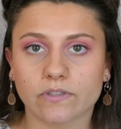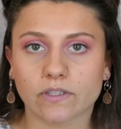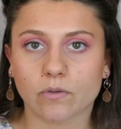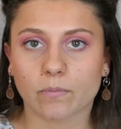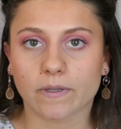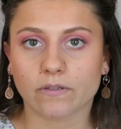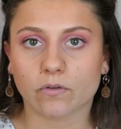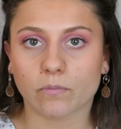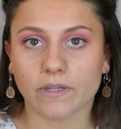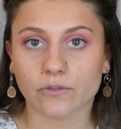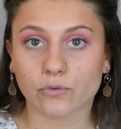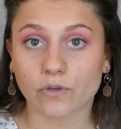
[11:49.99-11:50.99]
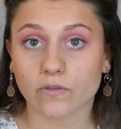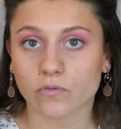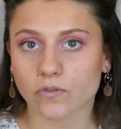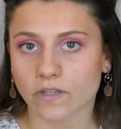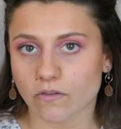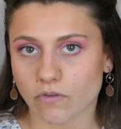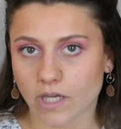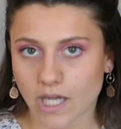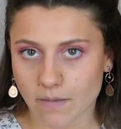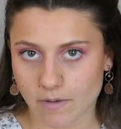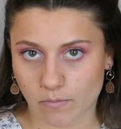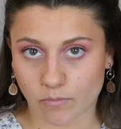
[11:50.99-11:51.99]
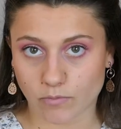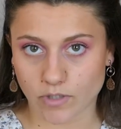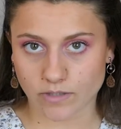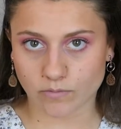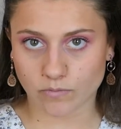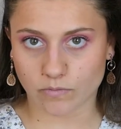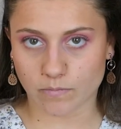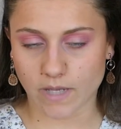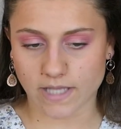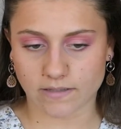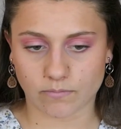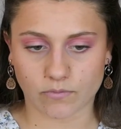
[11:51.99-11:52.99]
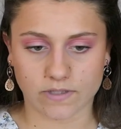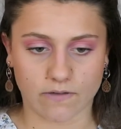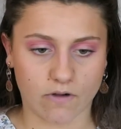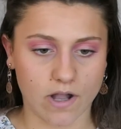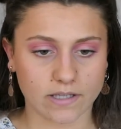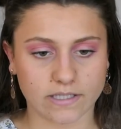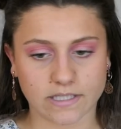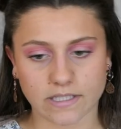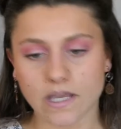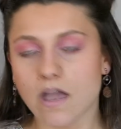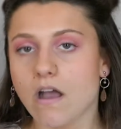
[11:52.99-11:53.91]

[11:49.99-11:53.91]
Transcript: c'est que parce que bien sûr il faut se référer à ma population de base pour savoir si